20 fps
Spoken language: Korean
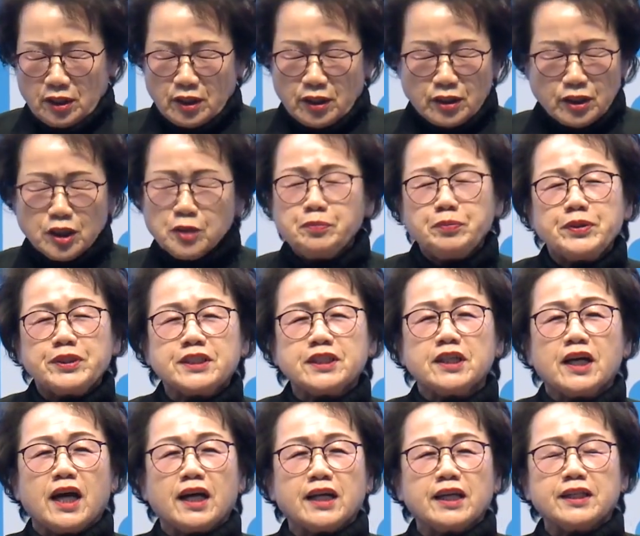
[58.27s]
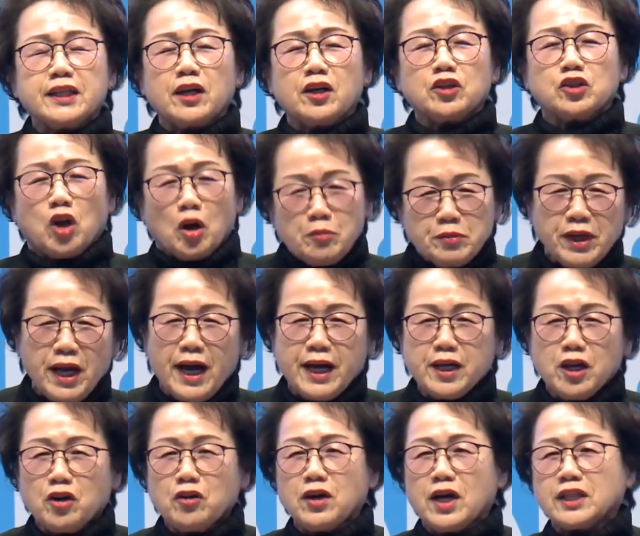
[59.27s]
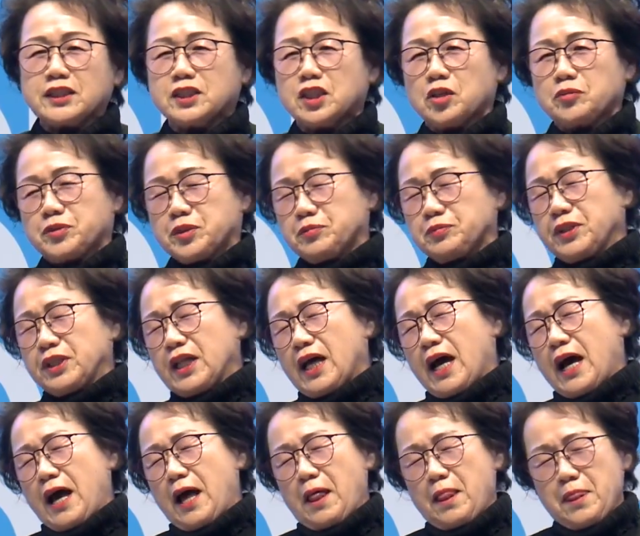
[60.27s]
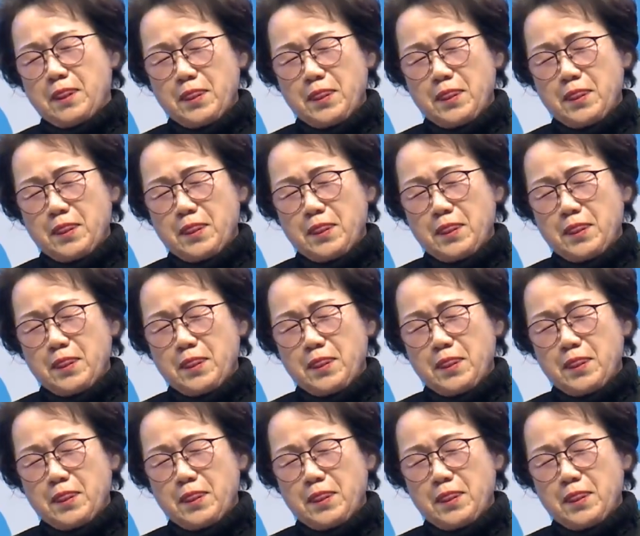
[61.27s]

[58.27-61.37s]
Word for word: 스피치를 하게 되어 너무나 영광스럽습니다.